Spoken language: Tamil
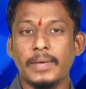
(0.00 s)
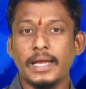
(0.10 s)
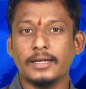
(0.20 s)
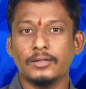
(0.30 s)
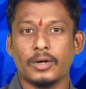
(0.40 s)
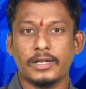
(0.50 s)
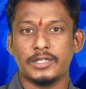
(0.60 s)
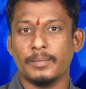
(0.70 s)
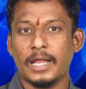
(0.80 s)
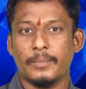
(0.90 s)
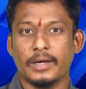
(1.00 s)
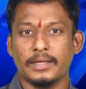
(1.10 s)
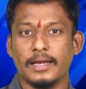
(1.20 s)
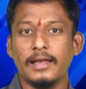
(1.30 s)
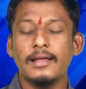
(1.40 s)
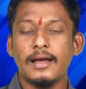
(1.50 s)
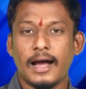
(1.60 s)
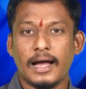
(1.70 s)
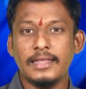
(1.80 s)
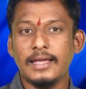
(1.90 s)
மேற்கு தொடர்ச்சி மலைப்பகுதிகளில்
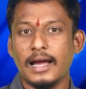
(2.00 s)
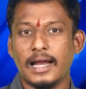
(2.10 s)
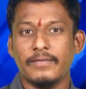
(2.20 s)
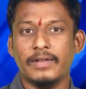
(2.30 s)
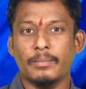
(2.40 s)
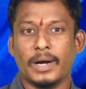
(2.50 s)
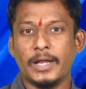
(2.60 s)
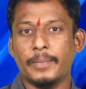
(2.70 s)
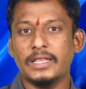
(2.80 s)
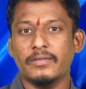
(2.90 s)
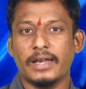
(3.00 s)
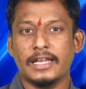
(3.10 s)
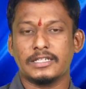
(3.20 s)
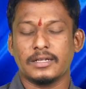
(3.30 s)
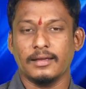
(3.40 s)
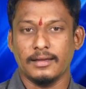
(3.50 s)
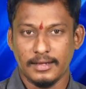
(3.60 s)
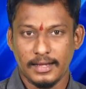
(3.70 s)
அதிக அளவில் மழை பெய்து வருகின்றது